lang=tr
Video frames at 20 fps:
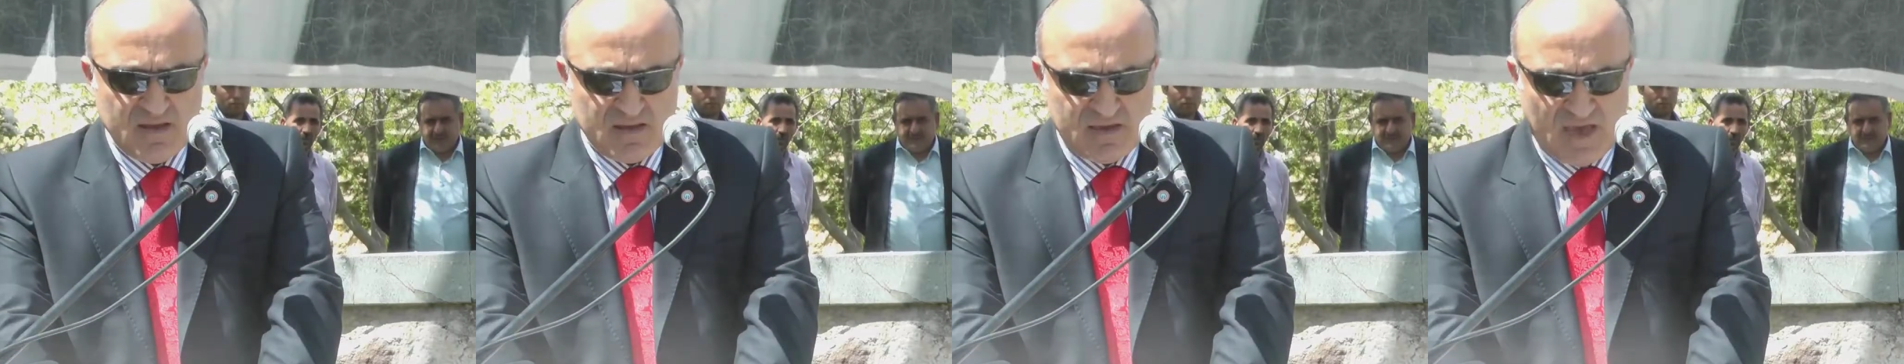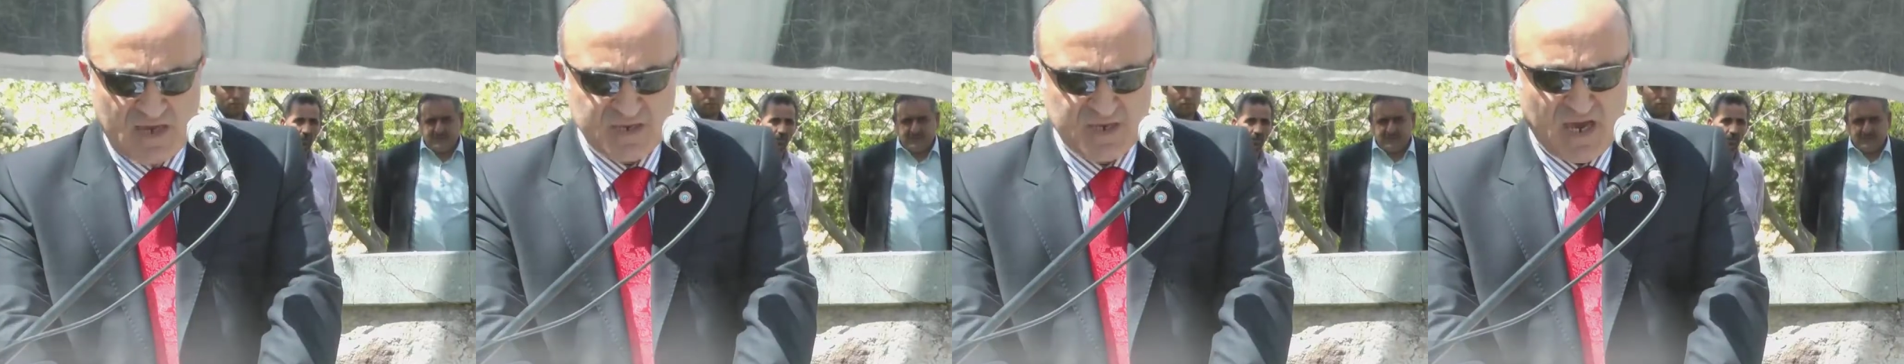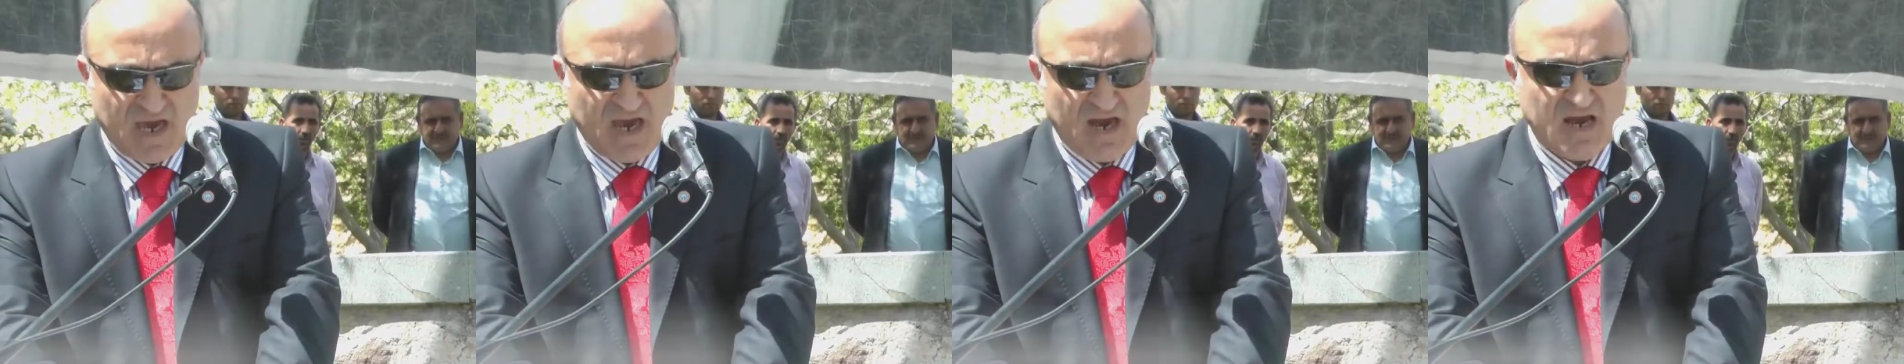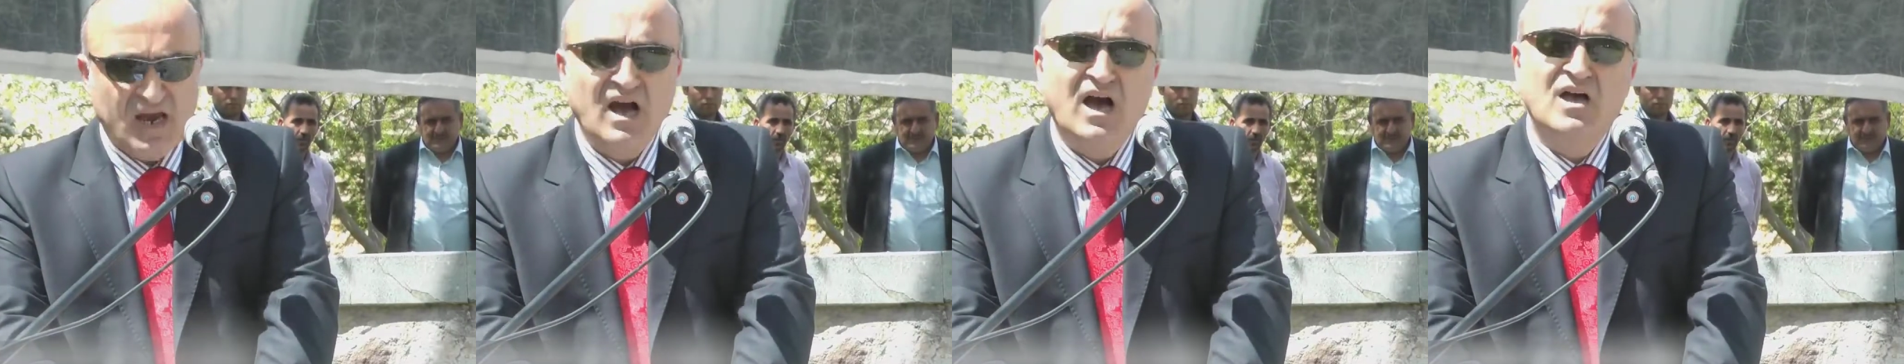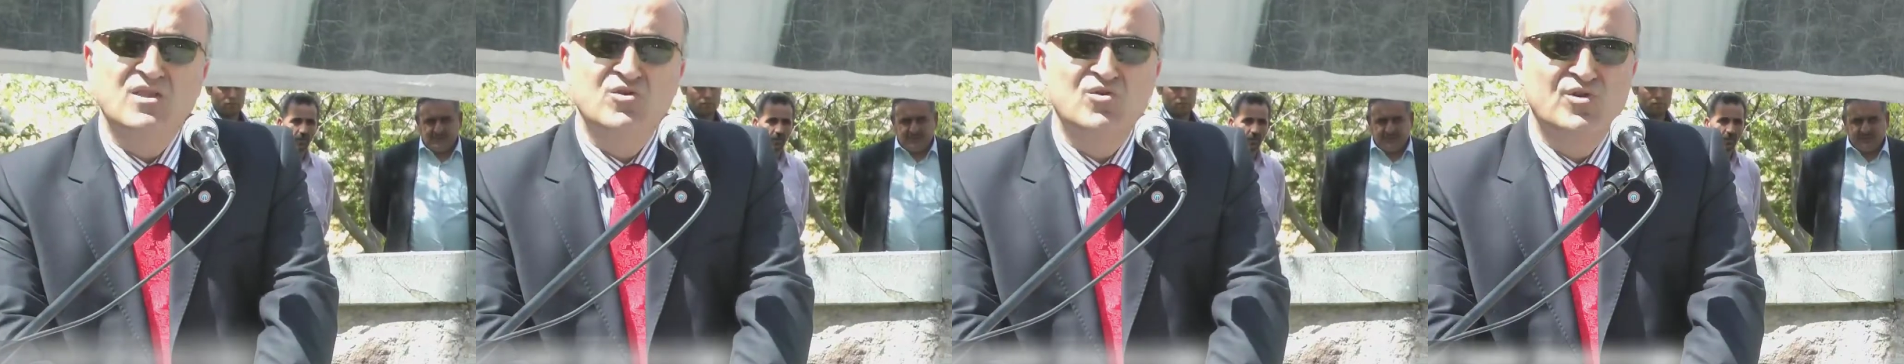Yaşayan
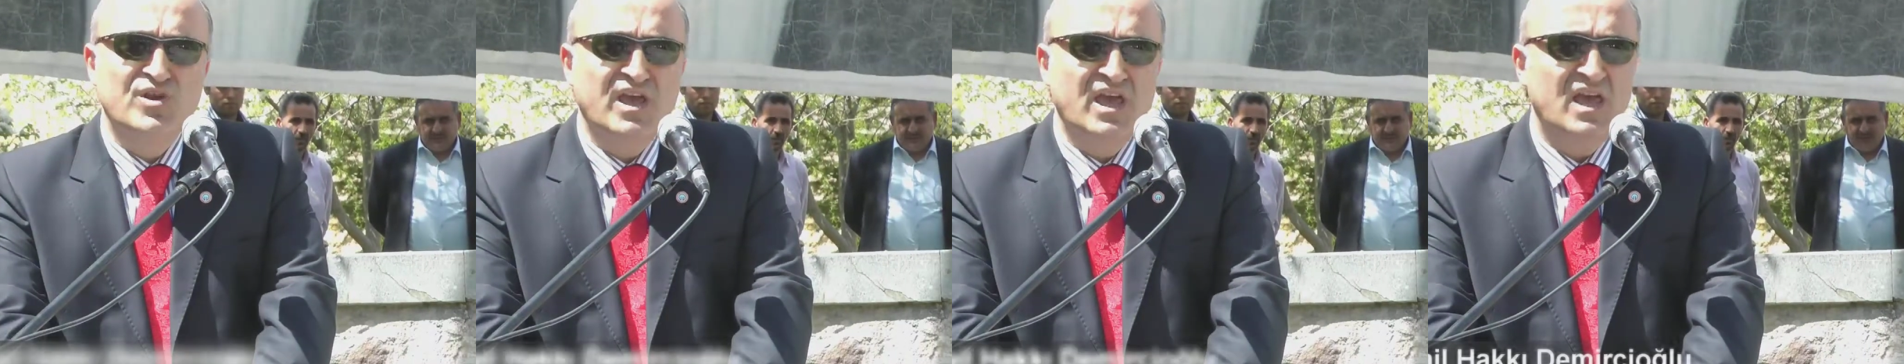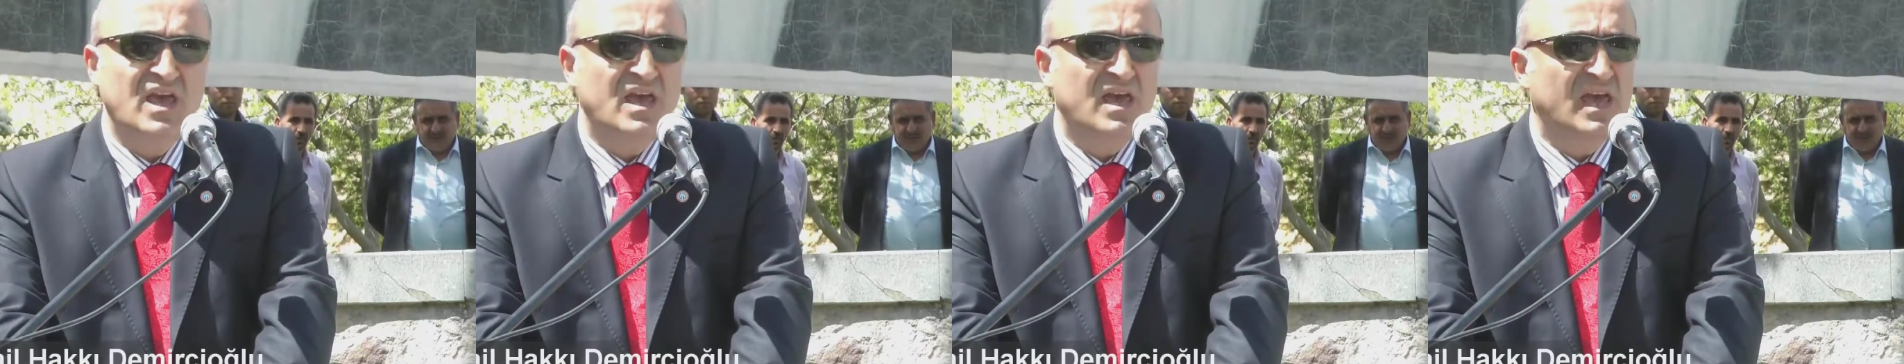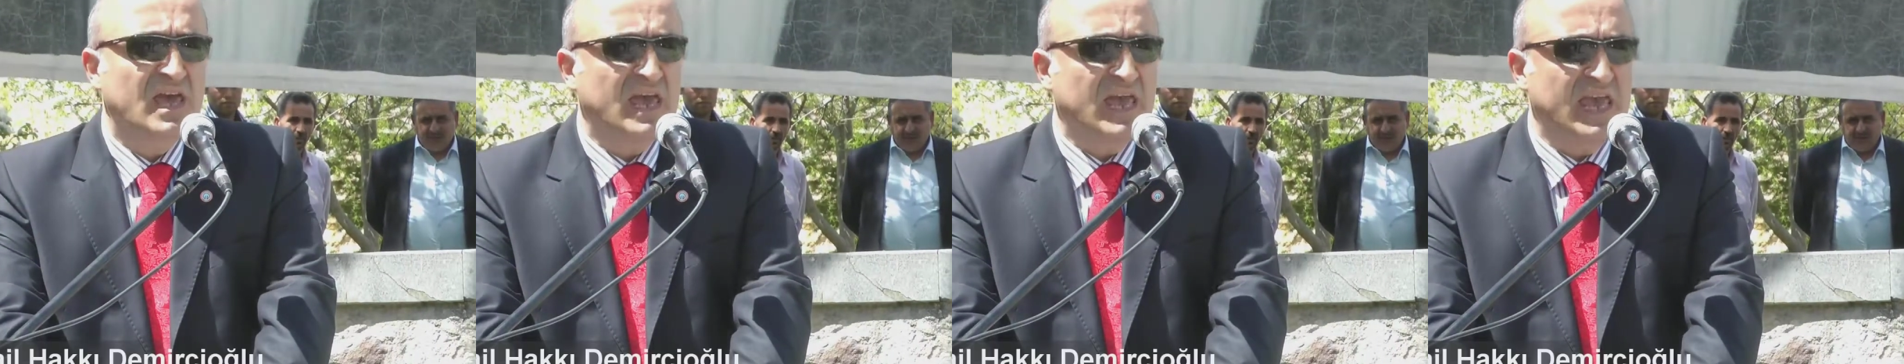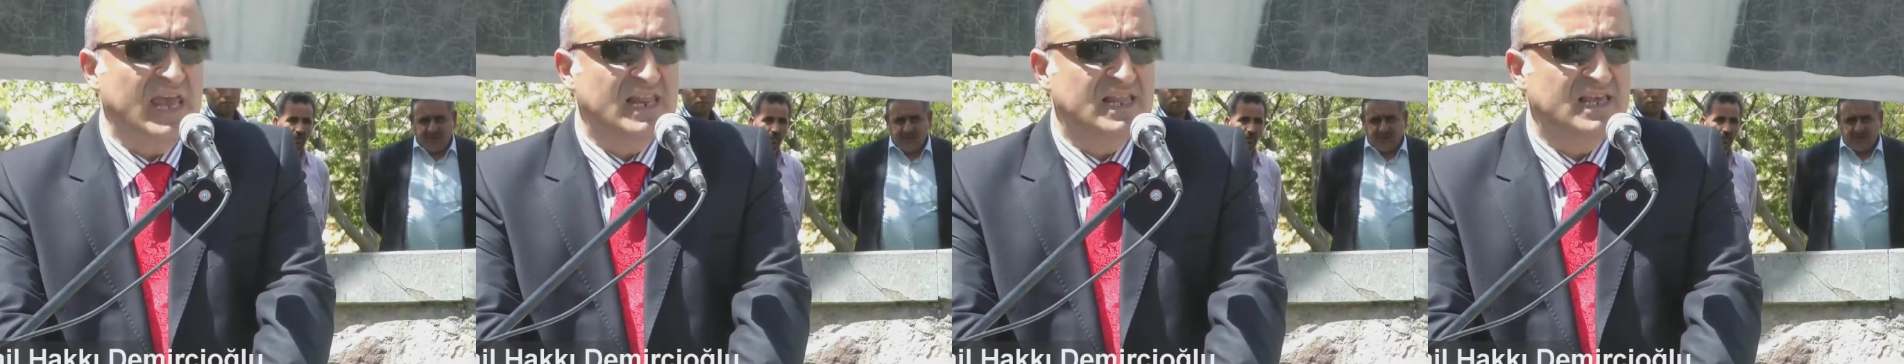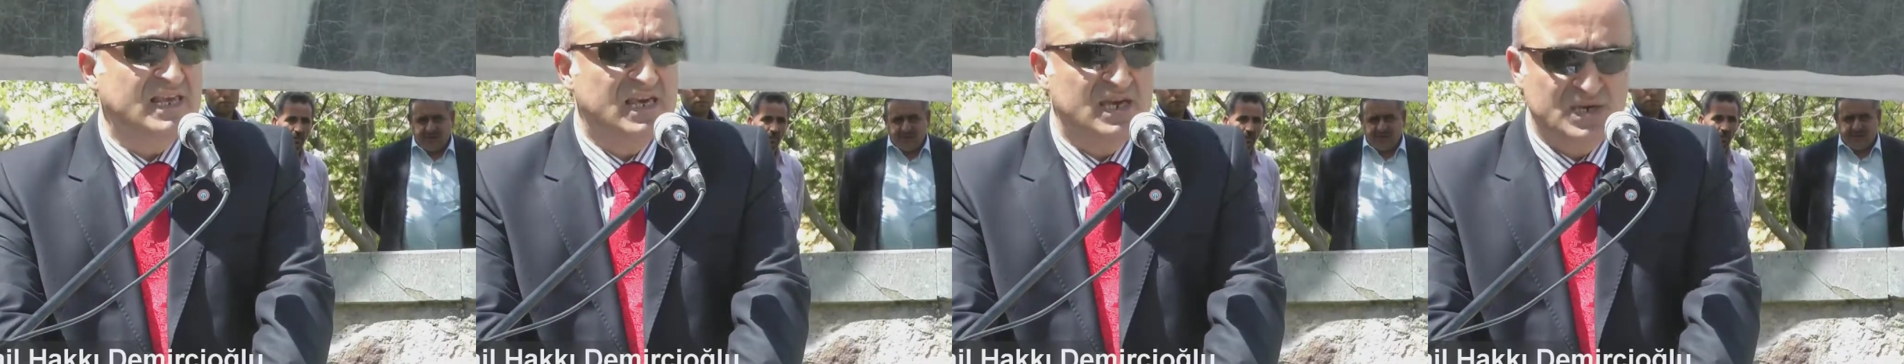Kanuni
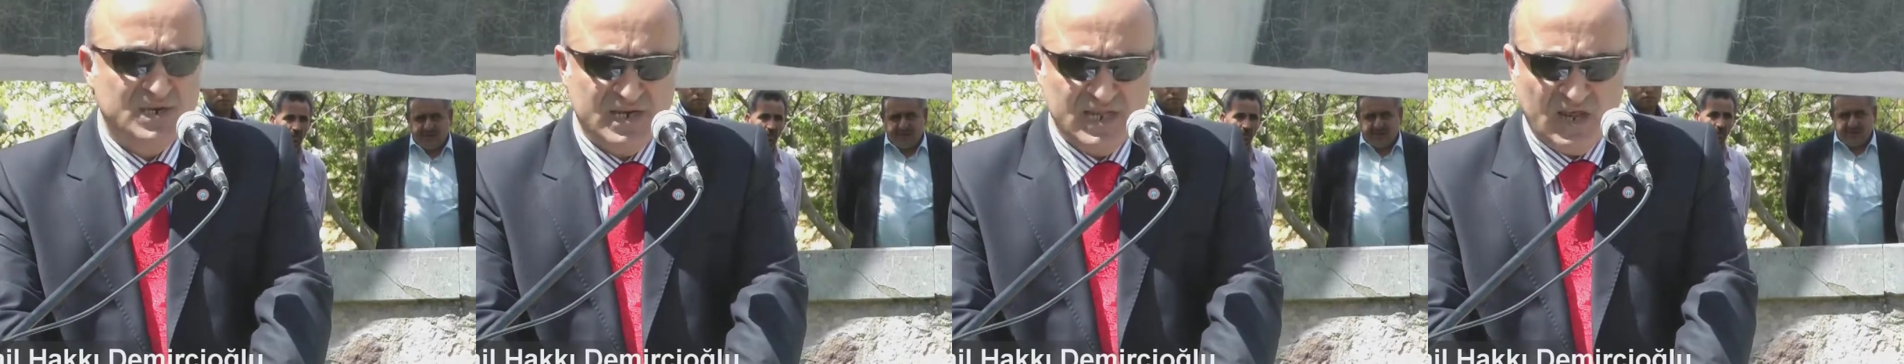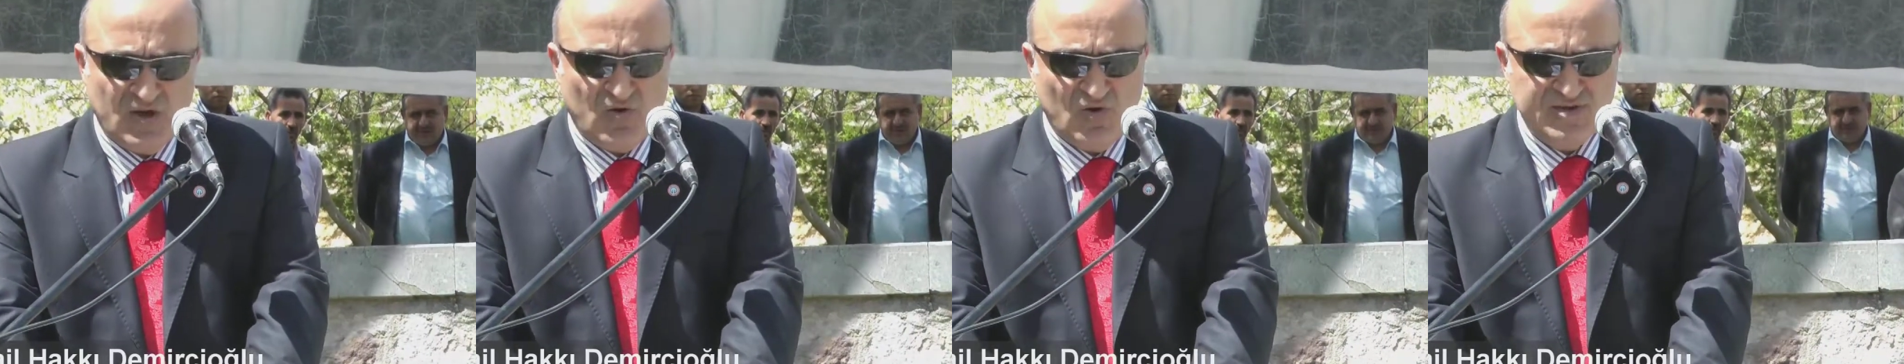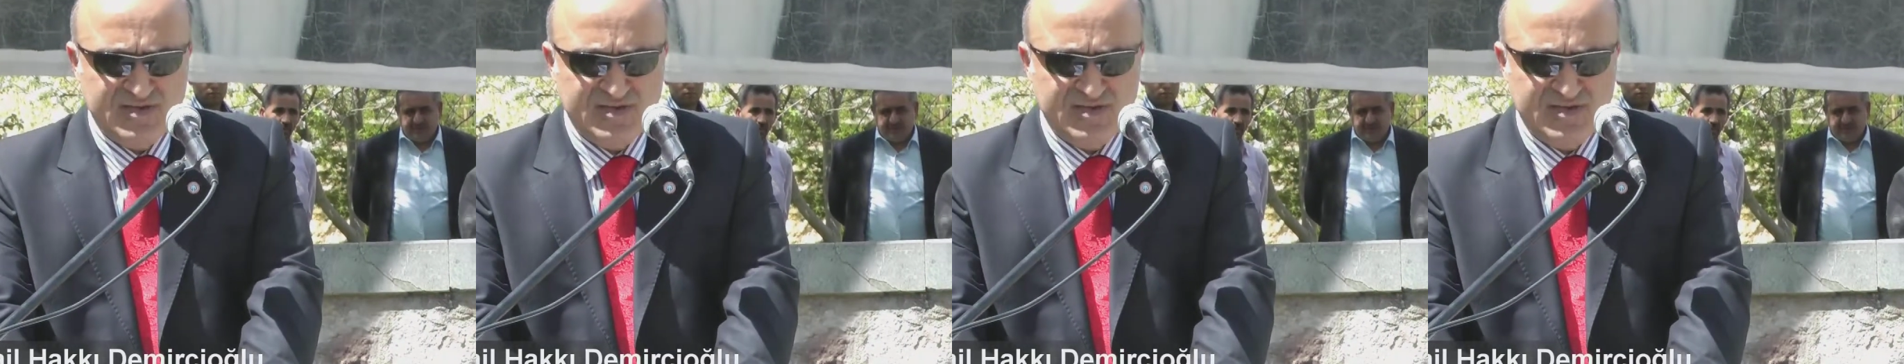ilk kişilik